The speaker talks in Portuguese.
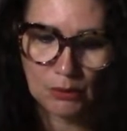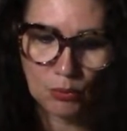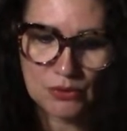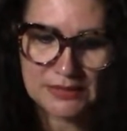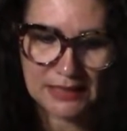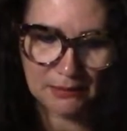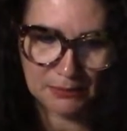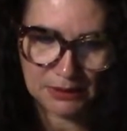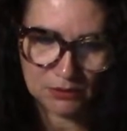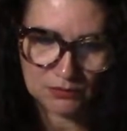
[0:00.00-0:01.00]
Os
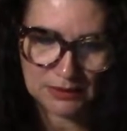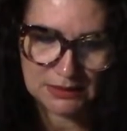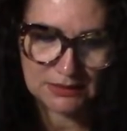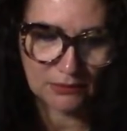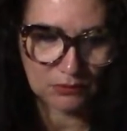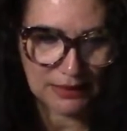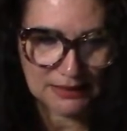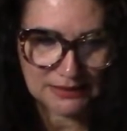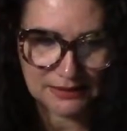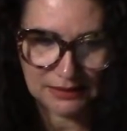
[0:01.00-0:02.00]
caminhos, eles vão
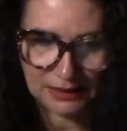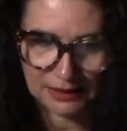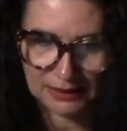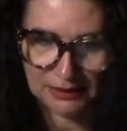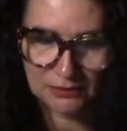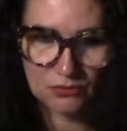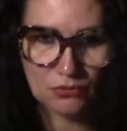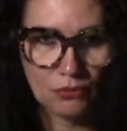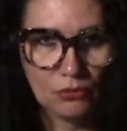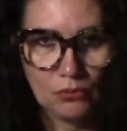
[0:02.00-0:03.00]

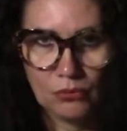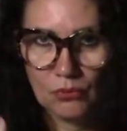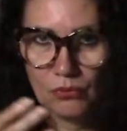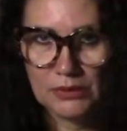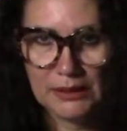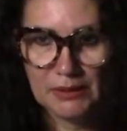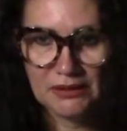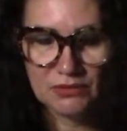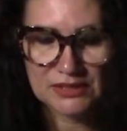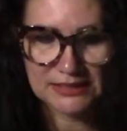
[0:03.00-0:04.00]
desenhados com, com o tema
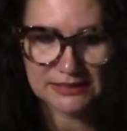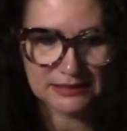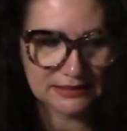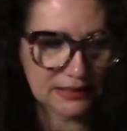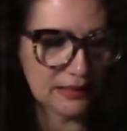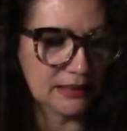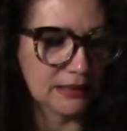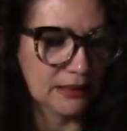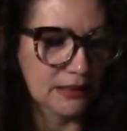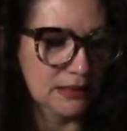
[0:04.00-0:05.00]
que vocês
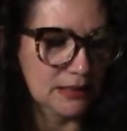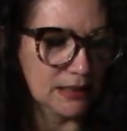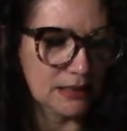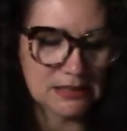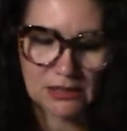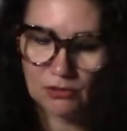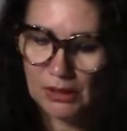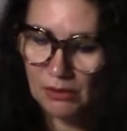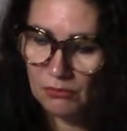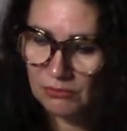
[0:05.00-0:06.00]
quiserem. Eles só
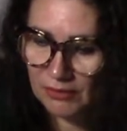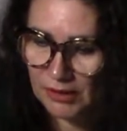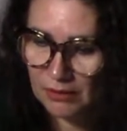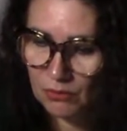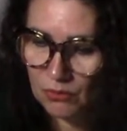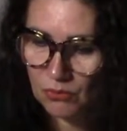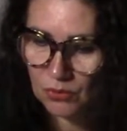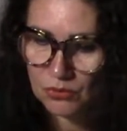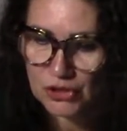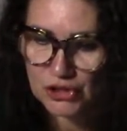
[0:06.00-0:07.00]
não vão com
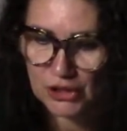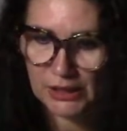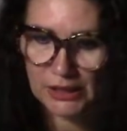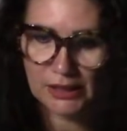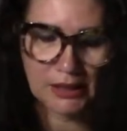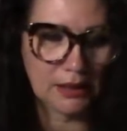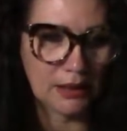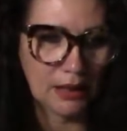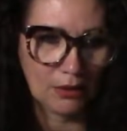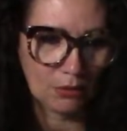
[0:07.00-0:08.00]

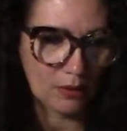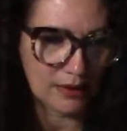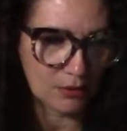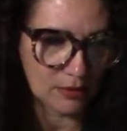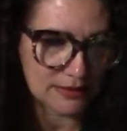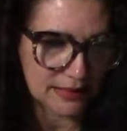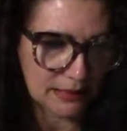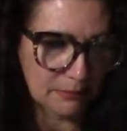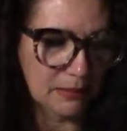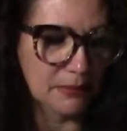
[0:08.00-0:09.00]
crochê, com, aí, com esse
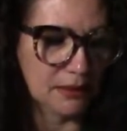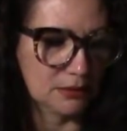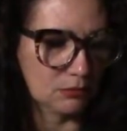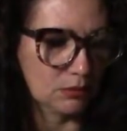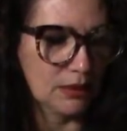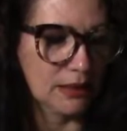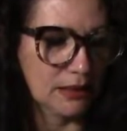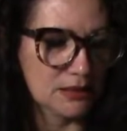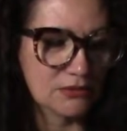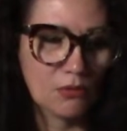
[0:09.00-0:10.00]
acabamento.
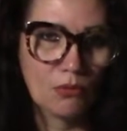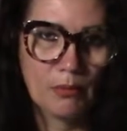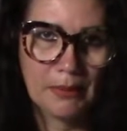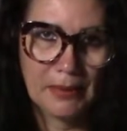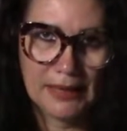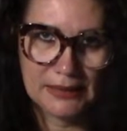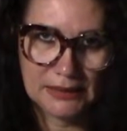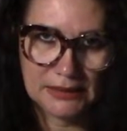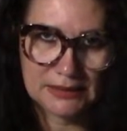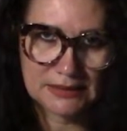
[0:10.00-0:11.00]
Eles vão com uma
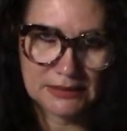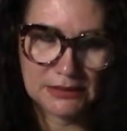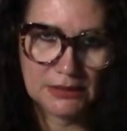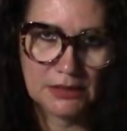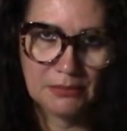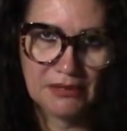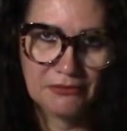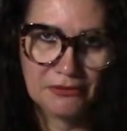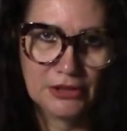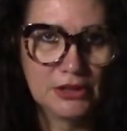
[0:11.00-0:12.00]
bainhazinha, bem
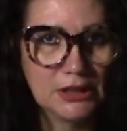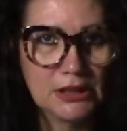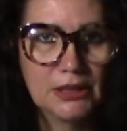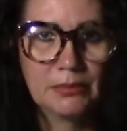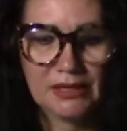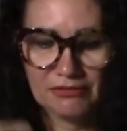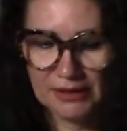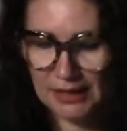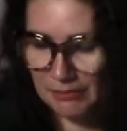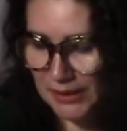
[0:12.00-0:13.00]
fininha, para
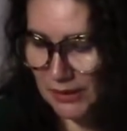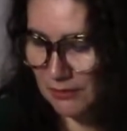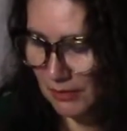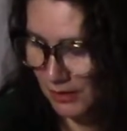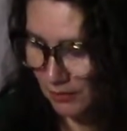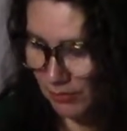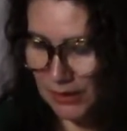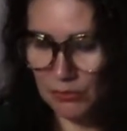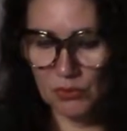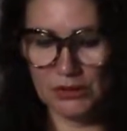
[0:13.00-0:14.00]
ficar bem,
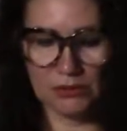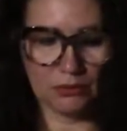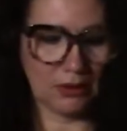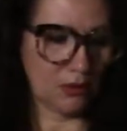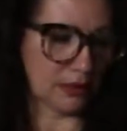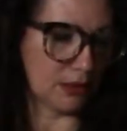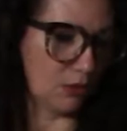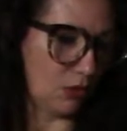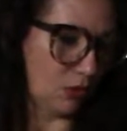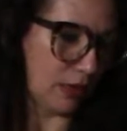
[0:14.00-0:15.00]
bem bonito na hora que
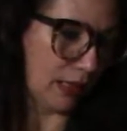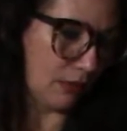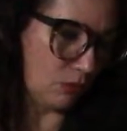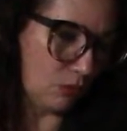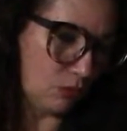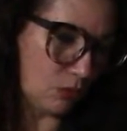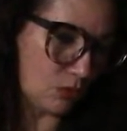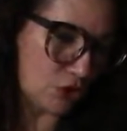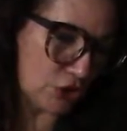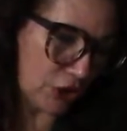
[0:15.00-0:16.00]
colocar o
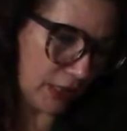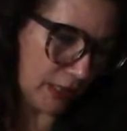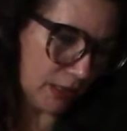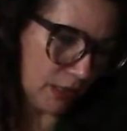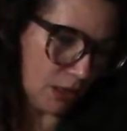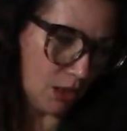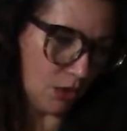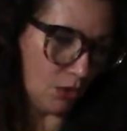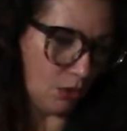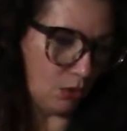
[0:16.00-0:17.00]
crochê
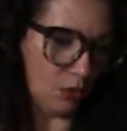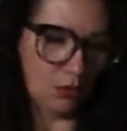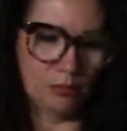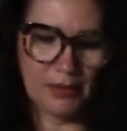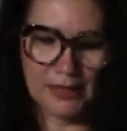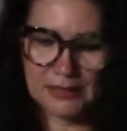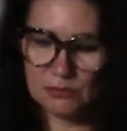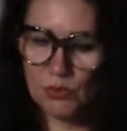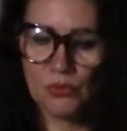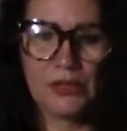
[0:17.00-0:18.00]
ou
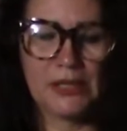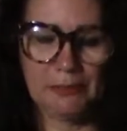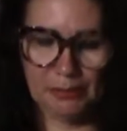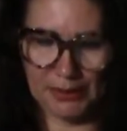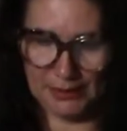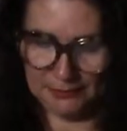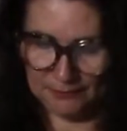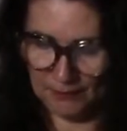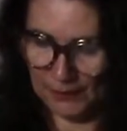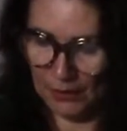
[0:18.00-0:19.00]
mesmo um gripe.
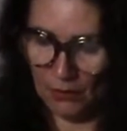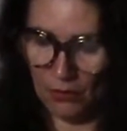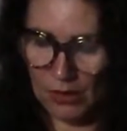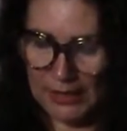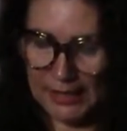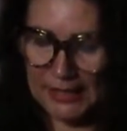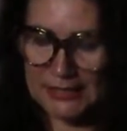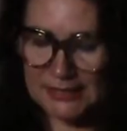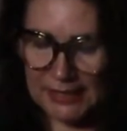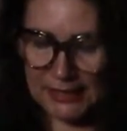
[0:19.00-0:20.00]
Olha,
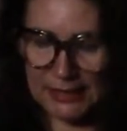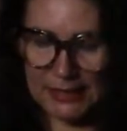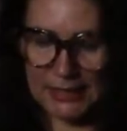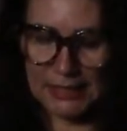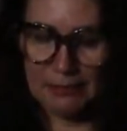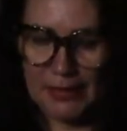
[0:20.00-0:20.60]
esse aqui, ele